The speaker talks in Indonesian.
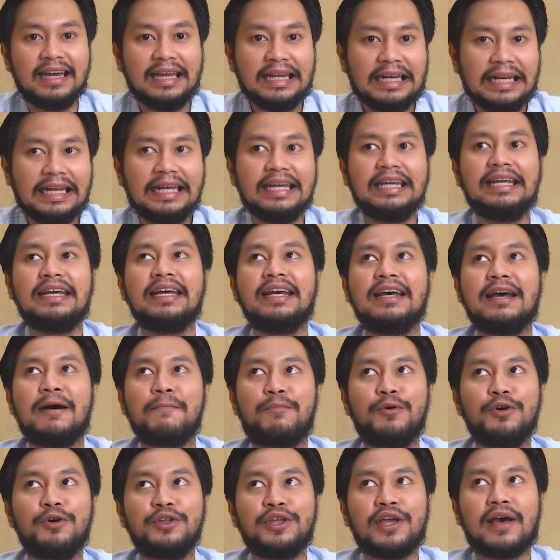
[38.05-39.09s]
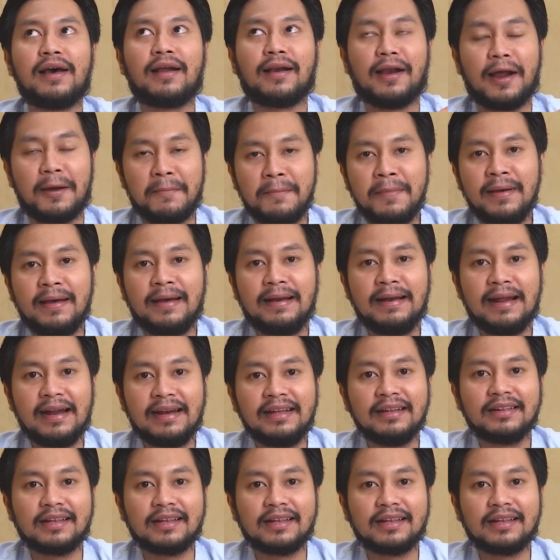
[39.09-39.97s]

ini punya RAM dan